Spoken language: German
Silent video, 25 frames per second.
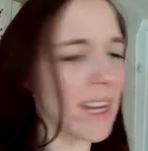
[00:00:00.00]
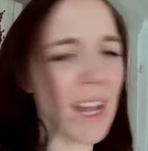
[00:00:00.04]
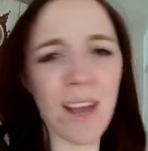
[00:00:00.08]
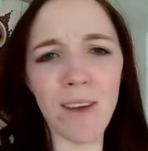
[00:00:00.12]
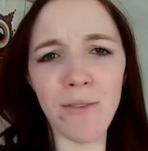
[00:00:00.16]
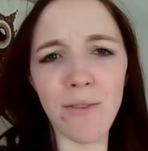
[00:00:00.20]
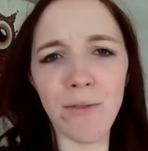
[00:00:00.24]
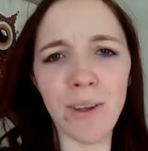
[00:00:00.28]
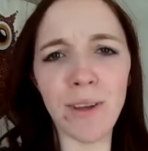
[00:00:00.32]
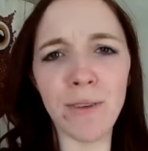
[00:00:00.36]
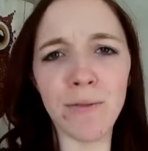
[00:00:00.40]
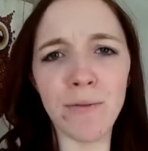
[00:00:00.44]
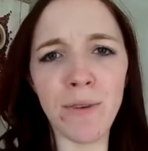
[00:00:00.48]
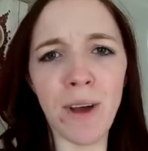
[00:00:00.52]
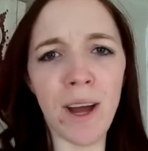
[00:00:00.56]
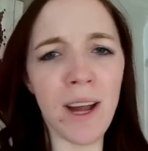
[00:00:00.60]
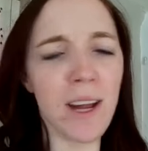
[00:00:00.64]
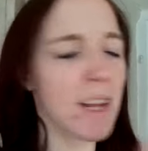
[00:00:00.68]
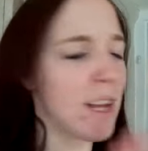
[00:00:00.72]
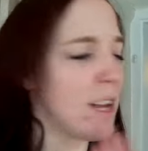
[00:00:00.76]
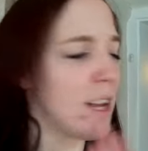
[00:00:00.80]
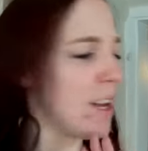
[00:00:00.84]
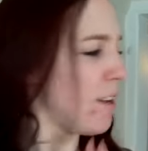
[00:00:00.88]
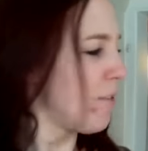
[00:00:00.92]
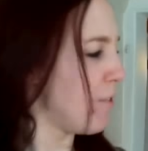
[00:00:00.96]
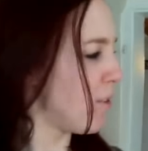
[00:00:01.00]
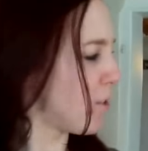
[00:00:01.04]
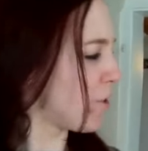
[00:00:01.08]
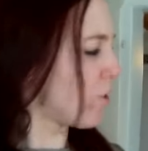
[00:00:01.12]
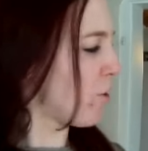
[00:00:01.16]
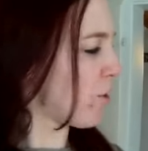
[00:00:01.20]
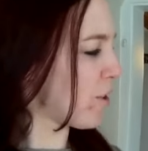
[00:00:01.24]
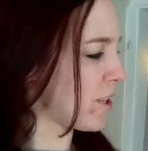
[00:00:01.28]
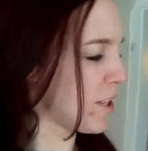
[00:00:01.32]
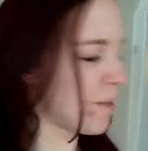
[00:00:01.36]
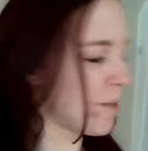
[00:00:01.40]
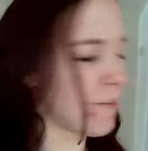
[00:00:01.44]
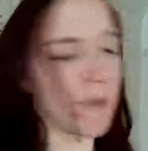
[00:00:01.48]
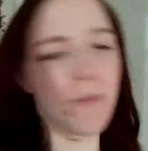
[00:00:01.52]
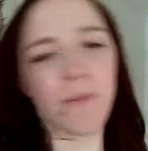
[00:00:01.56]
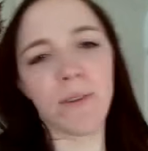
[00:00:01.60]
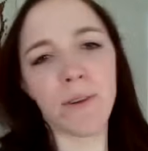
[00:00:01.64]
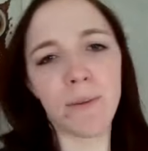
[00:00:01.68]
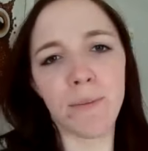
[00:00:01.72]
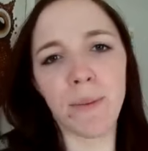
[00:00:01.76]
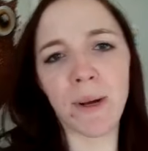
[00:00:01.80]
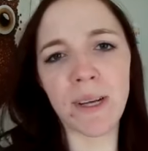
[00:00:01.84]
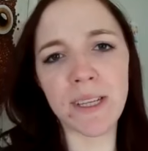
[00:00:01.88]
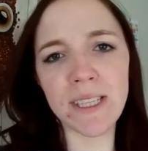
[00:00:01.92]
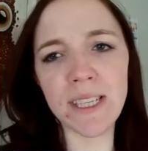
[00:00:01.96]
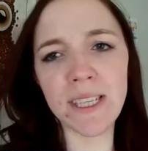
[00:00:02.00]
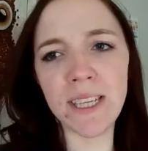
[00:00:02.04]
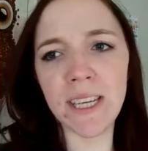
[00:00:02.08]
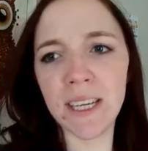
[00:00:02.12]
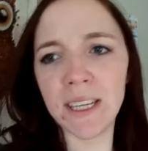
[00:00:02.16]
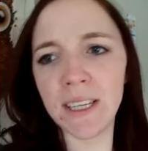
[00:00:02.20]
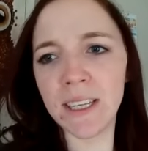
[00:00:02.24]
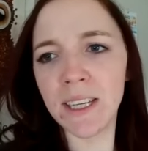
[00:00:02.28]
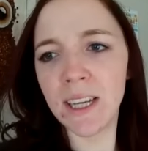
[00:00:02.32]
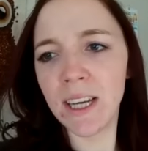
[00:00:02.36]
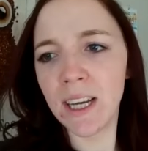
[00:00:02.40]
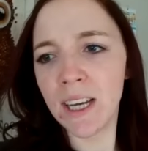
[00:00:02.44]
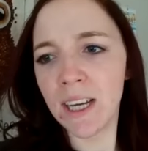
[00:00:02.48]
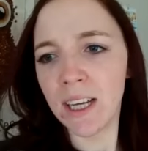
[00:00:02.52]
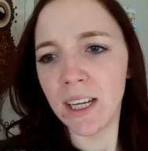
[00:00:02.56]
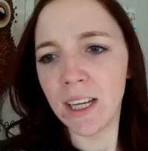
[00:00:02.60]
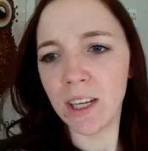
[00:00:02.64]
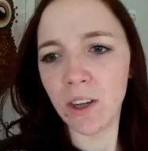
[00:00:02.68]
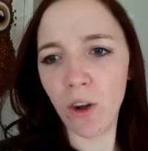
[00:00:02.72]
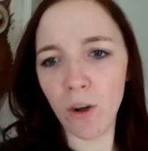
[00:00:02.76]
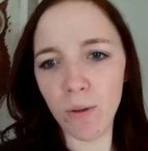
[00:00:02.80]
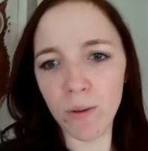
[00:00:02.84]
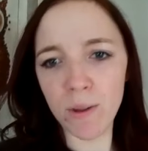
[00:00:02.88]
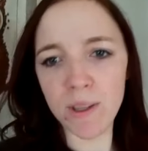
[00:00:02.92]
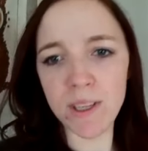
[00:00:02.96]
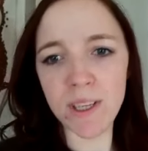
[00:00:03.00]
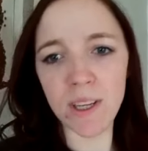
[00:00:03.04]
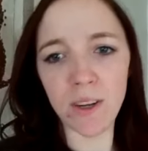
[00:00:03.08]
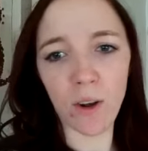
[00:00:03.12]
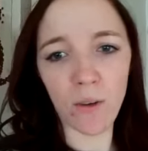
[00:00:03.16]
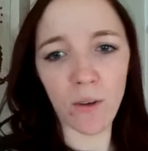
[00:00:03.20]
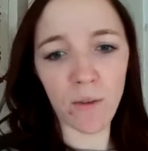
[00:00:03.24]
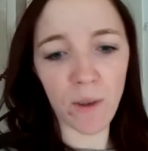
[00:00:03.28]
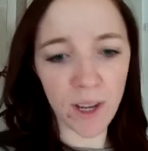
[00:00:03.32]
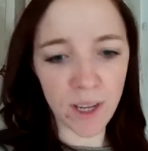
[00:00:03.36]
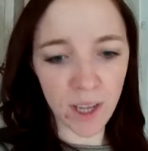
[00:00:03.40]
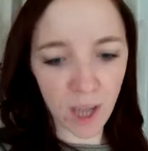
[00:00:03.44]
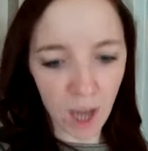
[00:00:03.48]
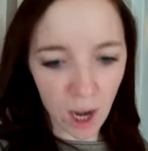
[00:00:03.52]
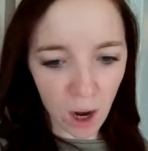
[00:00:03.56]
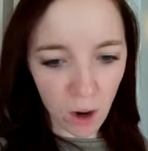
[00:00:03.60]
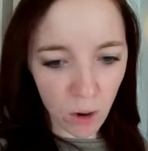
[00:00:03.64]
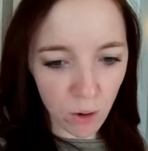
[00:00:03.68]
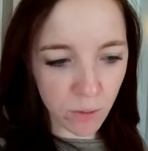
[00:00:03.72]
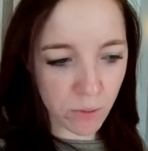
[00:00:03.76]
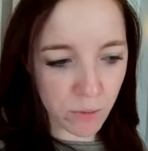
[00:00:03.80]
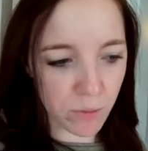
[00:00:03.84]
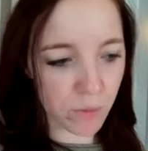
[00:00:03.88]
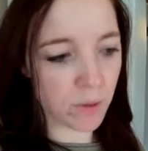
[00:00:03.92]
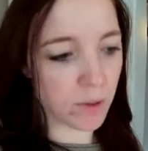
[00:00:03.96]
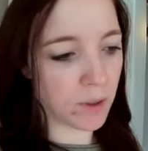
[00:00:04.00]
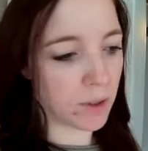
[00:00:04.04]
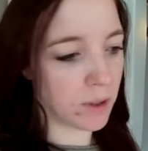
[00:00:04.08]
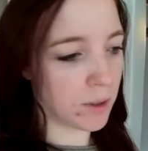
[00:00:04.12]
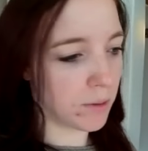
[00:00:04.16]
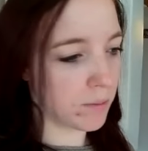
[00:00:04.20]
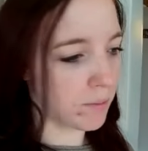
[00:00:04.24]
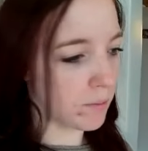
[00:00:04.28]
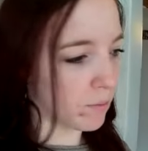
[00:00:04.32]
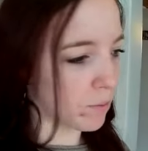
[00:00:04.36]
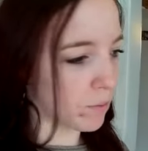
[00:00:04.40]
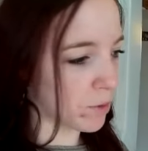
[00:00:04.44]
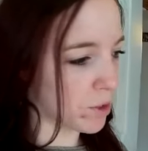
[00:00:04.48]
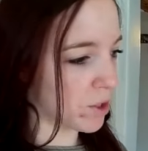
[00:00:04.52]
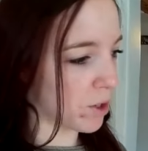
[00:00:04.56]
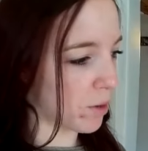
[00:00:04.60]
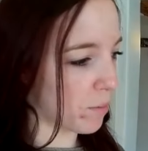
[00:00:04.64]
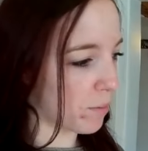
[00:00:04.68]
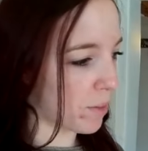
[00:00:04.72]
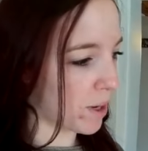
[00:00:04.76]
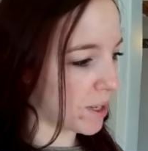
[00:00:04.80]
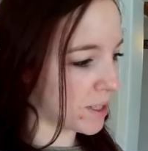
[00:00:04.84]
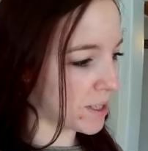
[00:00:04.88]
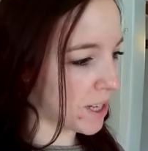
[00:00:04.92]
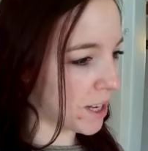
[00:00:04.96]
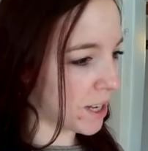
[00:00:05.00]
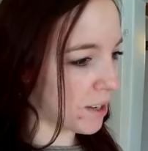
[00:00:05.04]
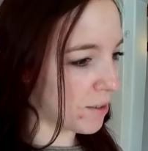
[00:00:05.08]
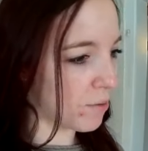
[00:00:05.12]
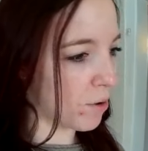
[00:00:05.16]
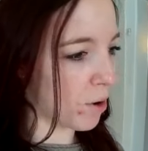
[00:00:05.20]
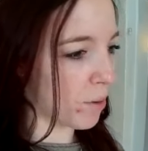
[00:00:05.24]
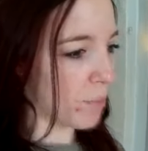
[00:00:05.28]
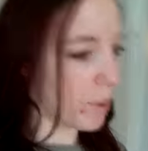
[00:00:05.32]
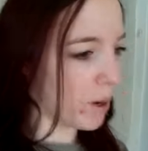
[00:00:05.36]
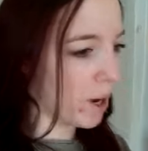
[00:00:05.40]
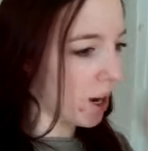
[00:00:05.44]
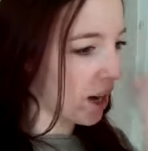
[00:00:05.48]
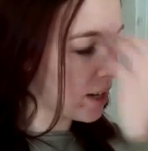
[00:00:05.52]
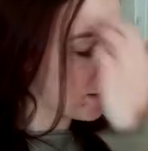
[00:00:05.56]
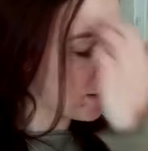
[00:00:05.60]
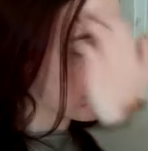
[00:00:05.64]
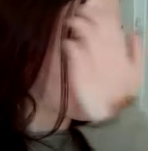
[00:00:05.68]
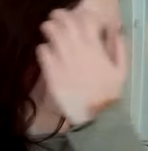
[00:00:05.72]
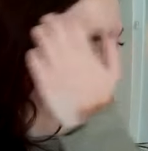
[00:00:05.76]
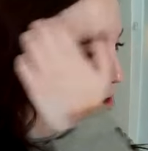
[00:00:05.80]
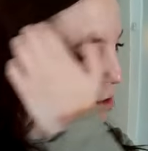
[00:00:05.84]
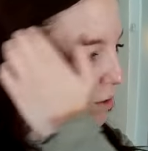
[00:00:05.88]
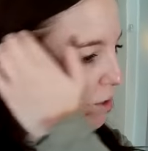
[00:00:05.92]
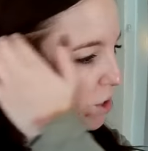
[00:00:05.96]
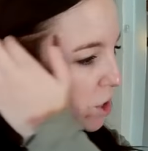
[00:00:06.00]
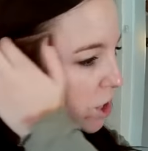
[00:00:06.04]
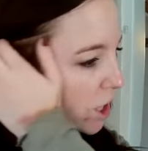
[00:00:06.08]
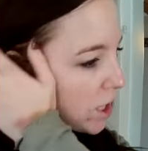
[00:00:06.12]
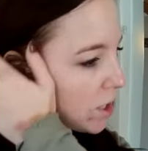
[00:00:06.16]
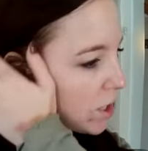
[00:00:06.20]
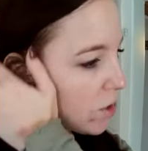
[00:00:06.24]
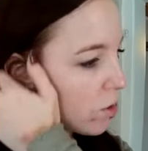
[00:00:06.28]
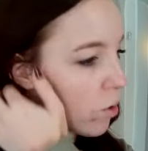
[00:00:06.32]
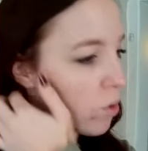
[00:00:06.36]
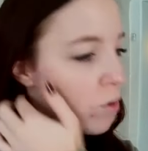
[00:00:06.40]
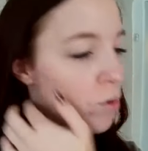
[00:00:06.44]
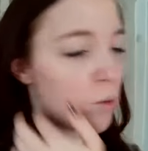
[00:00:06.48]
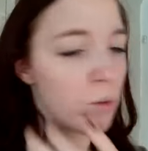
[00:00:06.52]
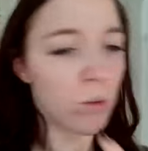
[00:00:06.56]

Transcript: auf jeden Fall wird heute nicht mehr viel passieren. Ich räume jetzt hier noch weiter auf, ähm, muss noch ein paar Sachen vorbereiten, muss wahrscheinlich noch einen